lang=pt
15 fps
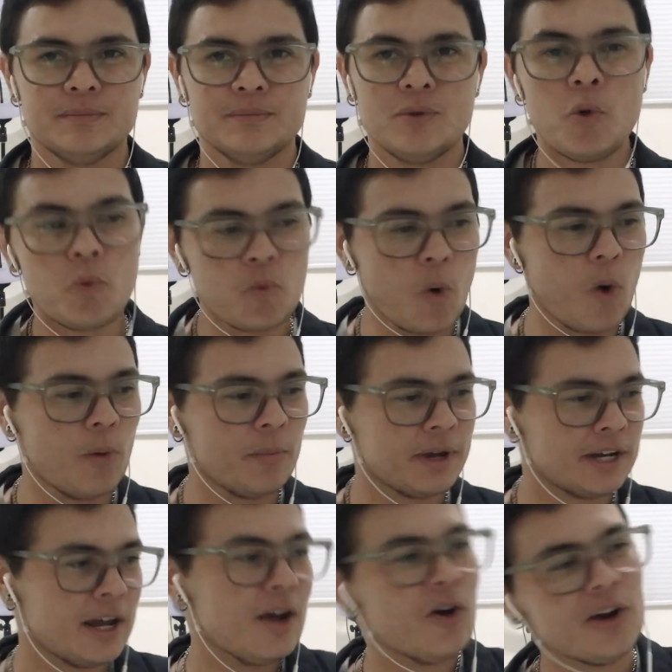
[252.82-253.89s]
O homem,
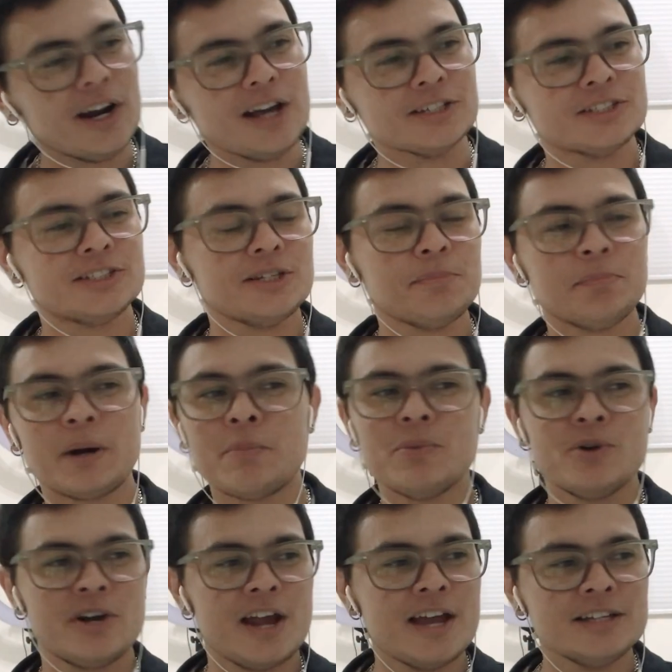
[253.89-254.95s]
né? Olhar assim para a
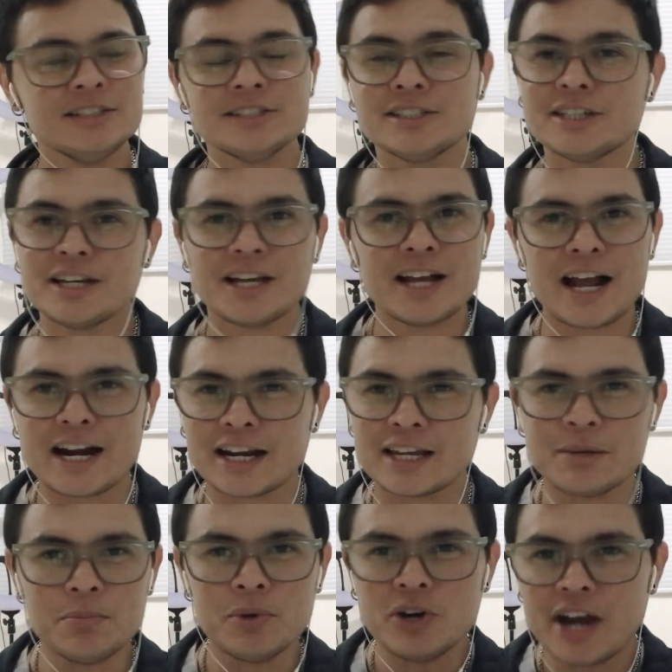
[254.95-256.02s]
mulher e dizer, cara,
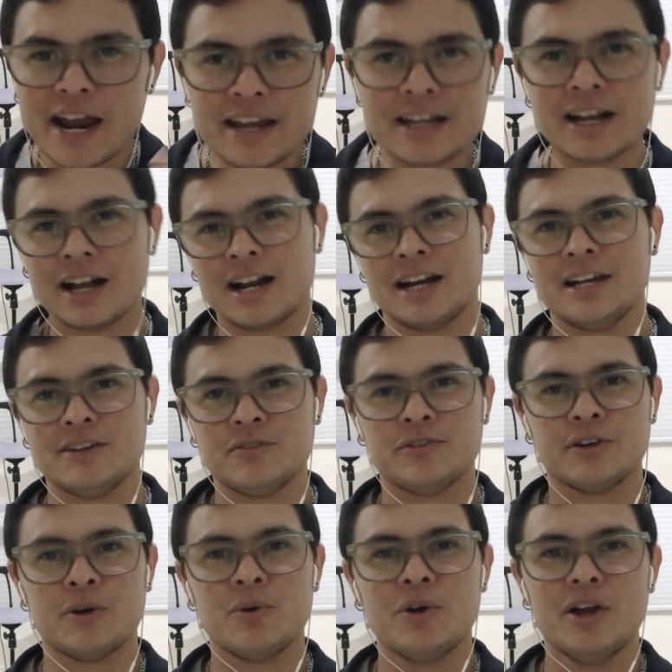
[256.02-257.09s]
que mulher
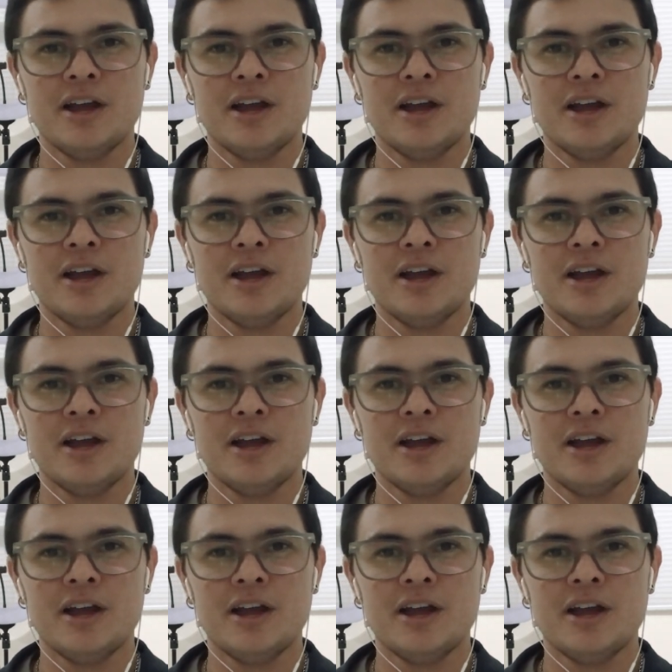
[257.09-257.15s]
incrível.